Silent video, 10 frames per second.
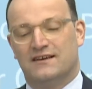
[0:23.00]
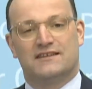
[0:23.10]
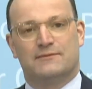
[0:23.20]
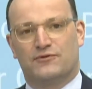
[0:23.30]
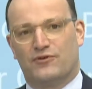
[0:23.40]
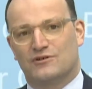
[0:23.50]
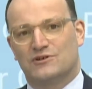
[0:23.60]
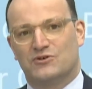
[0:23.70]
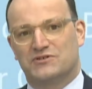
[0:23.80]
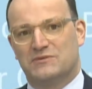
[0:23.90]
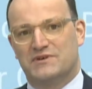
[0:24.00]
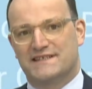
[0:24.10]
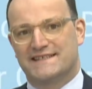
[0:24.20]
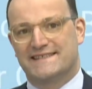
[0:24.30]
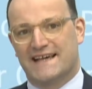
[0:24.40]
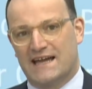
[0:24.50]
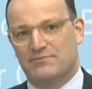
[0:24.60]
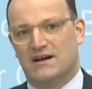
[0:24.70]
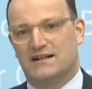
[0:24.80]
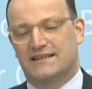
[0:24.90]
der Bevölkerung, die mindestens
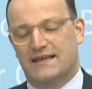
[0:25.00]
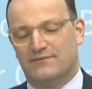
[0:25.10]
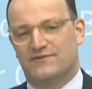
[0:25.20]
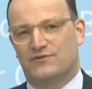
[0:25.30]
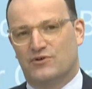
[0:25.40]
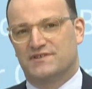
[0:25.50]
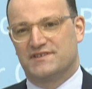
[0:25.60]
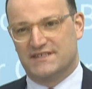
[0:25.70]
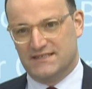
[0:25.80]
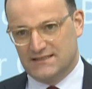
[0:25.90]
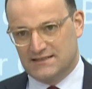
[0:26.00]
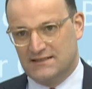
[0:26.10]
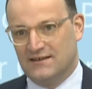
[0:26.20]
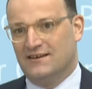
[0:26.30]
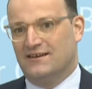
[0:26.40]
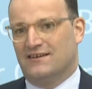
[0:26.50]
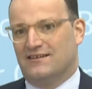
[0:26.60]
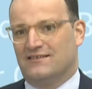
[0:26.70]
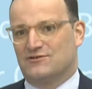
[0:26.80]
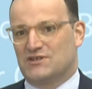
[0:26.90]
einmal geimpft worden sind,
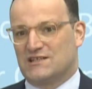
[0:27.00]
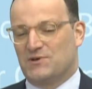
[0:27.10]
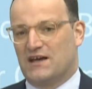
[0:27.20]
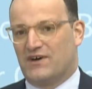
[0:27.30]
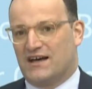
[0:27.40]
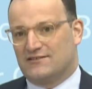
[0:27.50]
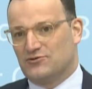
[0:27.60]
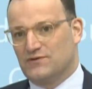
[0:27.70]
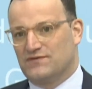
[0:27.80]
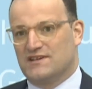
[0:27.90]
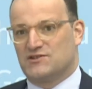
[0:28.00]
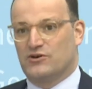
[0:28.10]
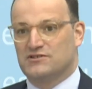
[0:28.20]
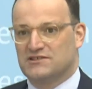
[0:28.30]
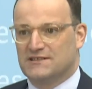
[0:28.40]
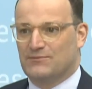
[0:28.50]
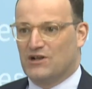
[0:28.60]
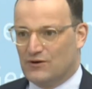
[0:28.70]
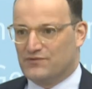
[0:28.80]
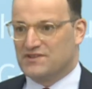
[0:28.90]
äh, sodass wir erwarten dürfen, dass heute im
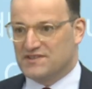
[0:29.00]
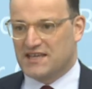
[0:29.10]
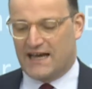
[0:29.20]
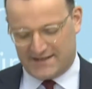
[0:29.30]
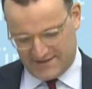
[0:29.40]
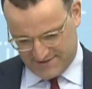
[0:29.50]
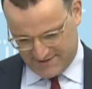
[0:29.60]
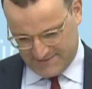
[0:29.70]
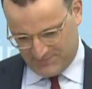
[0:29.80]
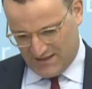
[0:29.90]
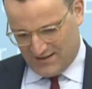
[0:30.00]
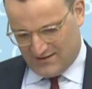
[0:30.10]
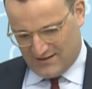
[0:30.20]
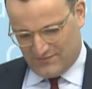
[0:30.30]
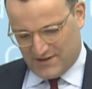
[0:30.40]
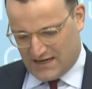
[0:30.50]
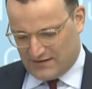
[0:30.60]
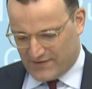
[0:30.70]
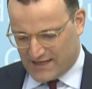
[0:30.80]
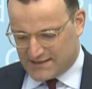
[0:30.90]
Laufe des Tages äh, wir
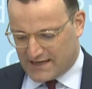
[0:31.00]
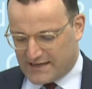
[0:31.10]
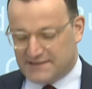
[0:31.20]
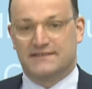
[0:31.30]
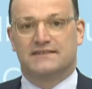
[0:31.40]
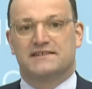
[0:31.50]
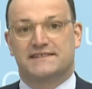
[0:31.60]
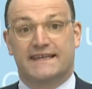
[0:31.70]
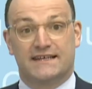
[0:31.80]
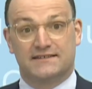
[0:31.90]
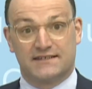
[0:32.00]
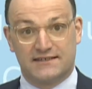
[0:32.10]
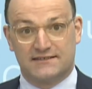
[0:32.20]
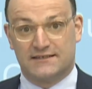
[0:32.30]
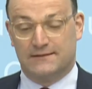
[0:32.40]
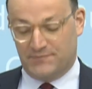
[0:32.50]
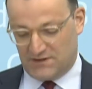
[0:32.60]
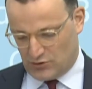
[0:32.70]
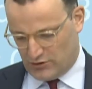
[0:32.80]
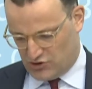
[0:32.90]
einen Wert erreichen, dass jeder dritte
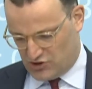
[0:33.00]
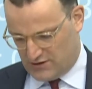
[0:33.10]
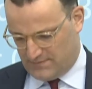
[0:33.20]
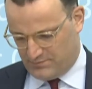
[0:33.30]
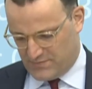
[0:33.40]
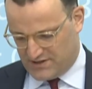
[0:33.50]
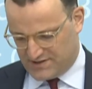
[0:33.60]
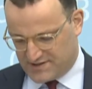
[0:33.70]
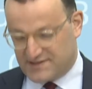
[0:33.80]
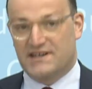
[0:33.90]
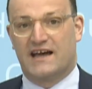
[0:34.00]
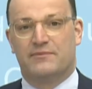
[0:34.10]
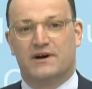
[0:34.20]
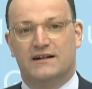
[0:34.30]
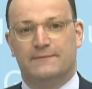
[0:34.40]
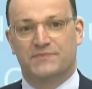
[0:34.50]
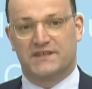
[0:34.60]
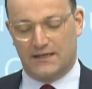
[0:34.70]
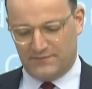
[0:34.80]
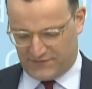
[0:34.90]
Deutsche mindestens einmal
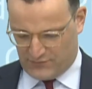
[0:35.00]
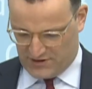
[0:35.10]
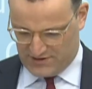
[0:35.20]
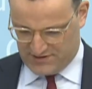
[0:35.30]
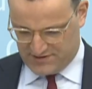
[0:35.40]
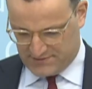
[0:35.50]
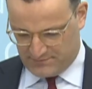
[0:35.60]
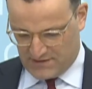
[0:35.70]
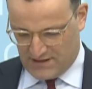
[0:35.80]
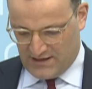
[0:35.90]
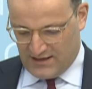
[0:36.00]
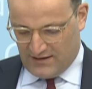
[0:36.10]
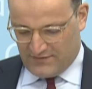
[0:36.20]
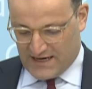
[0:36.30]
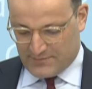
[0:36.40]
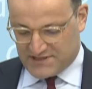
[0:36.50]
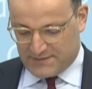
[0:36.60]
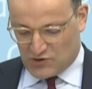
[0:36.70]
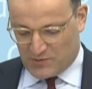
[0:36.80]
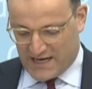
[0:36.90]
geimpft worden ist. Wir haben
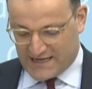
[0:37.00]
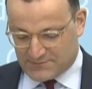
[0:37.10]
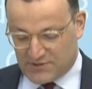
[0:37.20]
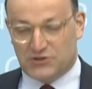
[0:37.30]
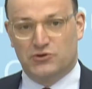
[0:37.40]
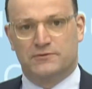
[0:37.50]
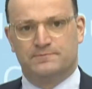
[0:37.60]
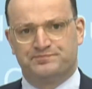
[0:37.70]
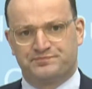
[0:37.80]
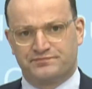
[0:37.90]
7,8 Millionen